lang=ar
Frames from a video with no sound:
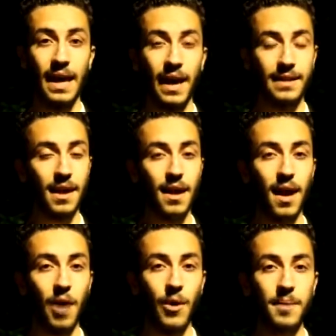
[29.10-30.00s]
أطلق
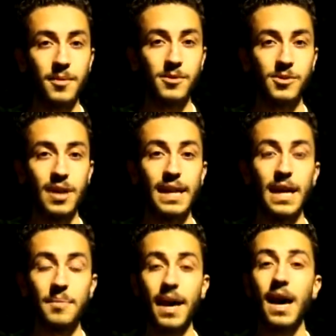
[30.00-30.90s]
أخوين من أستراليا
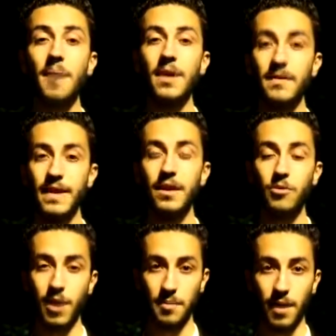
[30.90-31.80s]
بعام
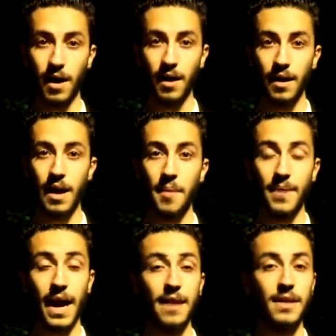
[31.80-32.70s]
2004
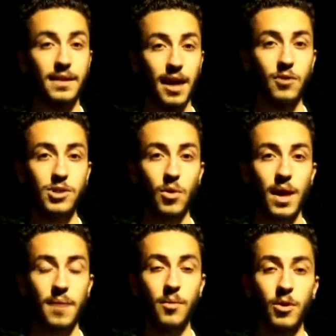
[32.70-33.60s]
بحيث أطالوا
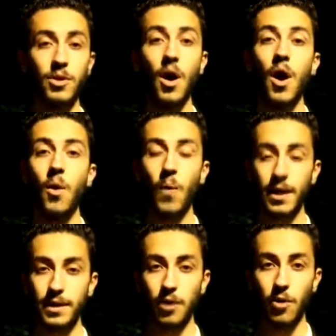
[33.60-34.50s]
شواربهم
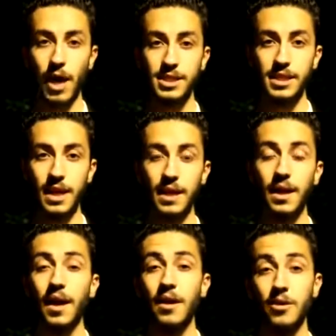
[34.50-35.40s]
وأطلقوا هاشتاج
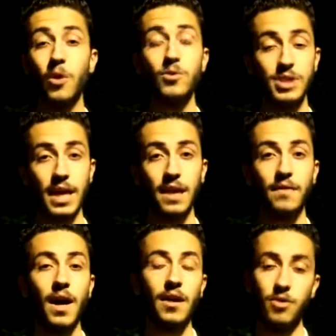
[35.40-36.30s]
نو شيف
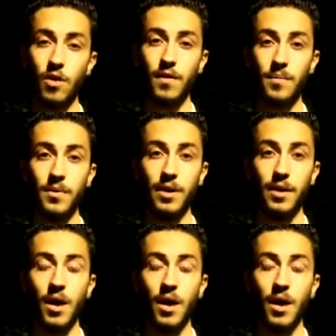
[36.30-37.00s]
نوفمبر